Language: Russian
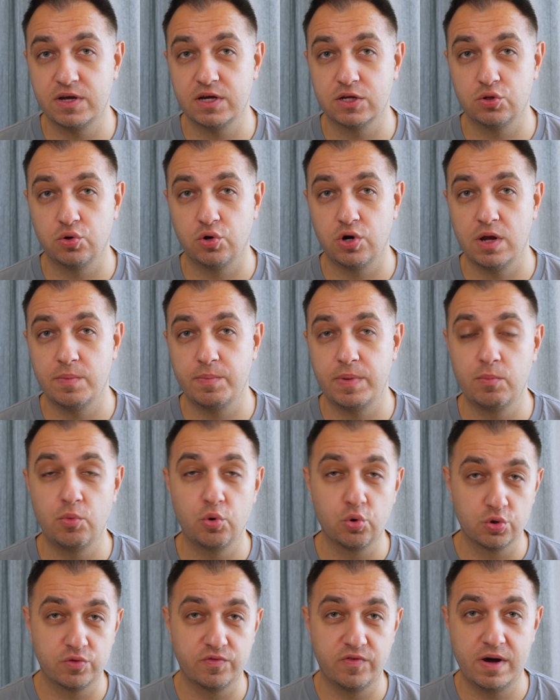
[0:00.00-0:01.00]
которые
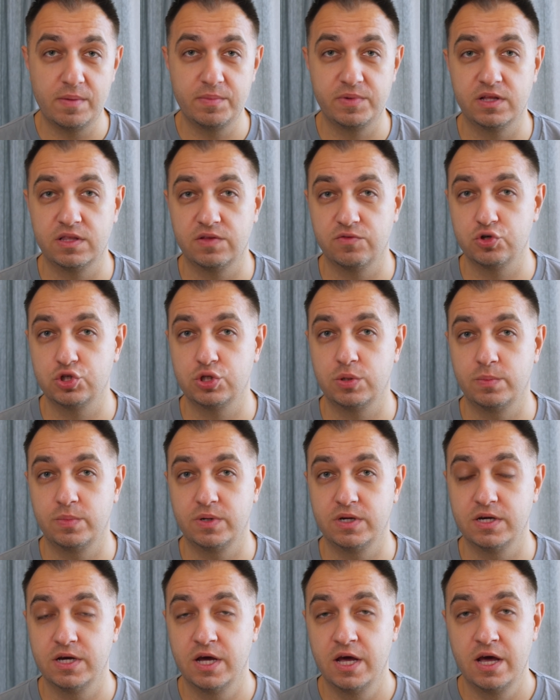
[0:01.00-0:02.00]
помогут вам для того,
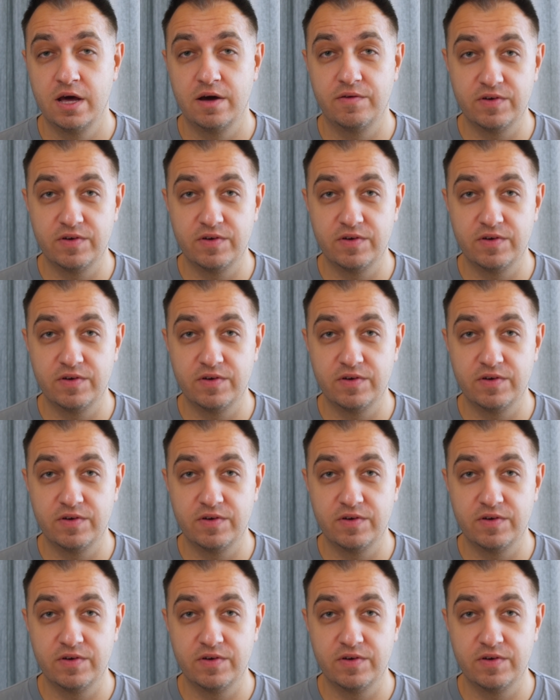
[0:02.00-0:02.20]
чтобы